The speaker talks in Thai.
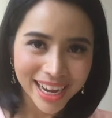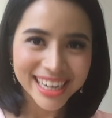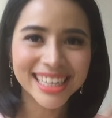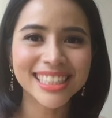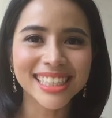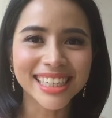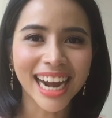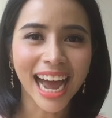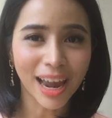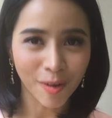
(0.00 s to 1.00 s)
เรียนเชิญ
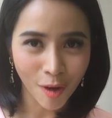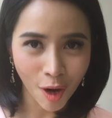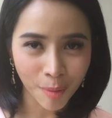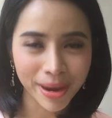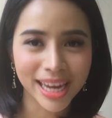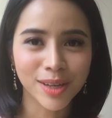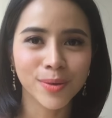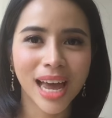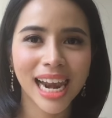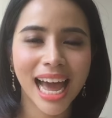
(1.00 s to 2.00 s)
นะคะ แล้วก็เพจอยู่
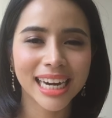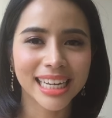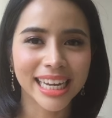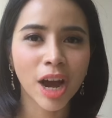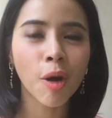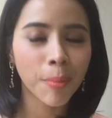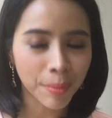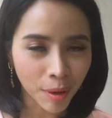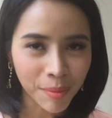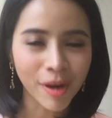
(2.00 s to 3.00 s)
ด้านล่างนี้เข้าไป
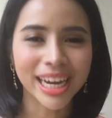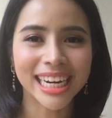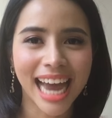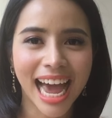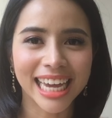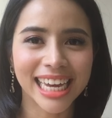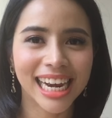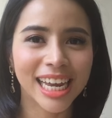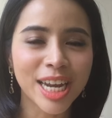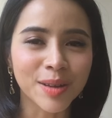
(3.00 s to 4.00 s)
มอมอยกันได้
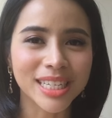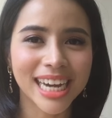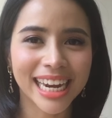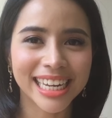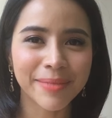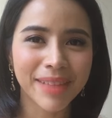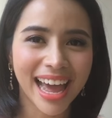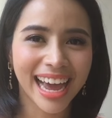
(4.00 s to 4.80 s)
แล้วเดี๋ยวเจอกันคลิปหน้า